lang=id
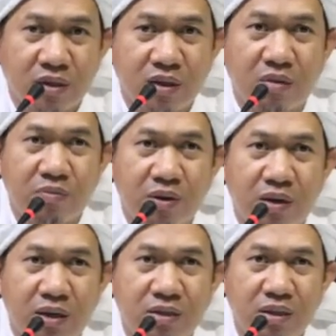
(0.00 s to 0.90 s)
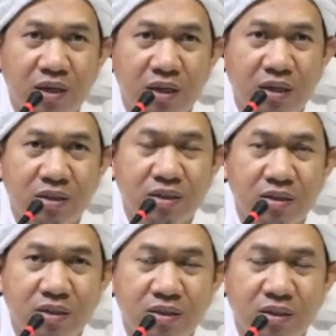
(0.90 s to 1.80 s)
Enggak pernah tinggalin
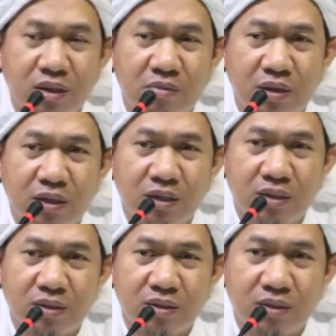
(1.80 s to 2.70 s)
jamaah.